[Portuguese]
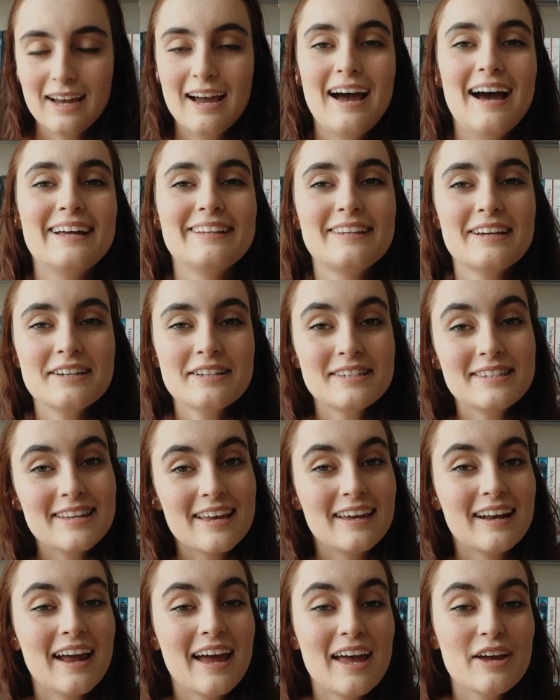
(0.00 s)
A
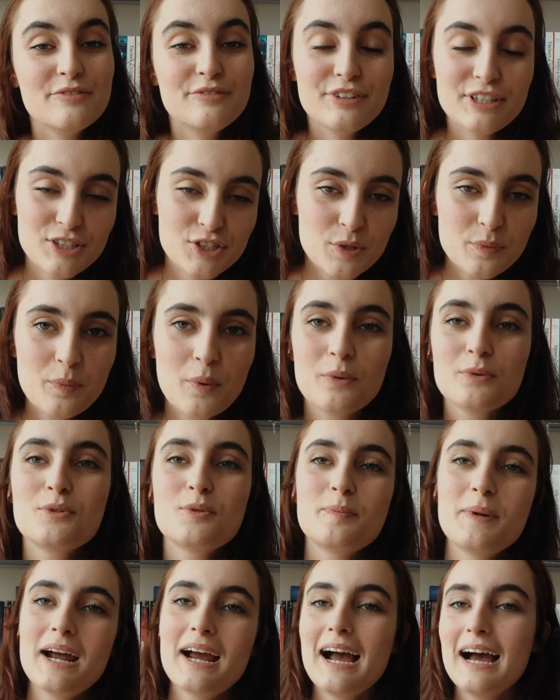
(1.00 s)
terceira é 20 pontos
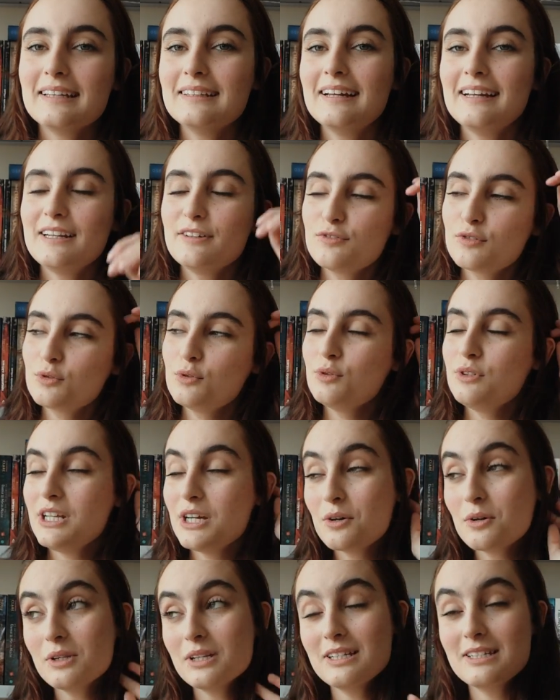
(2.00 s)
para cada livro do
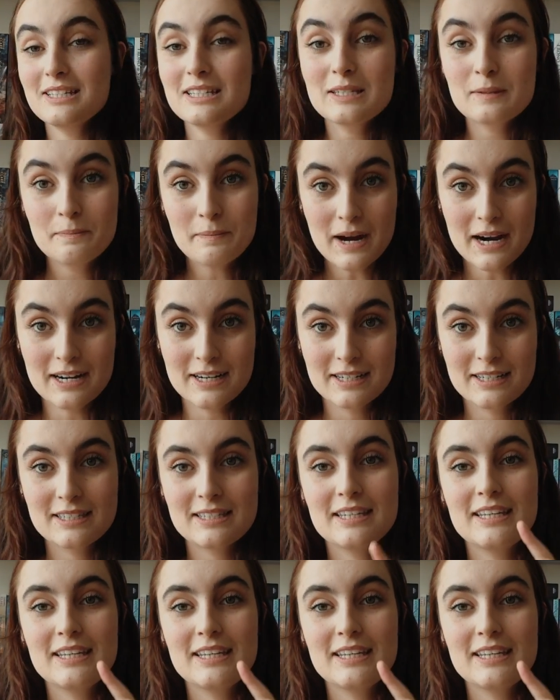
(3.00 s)
Nicholas Sparks.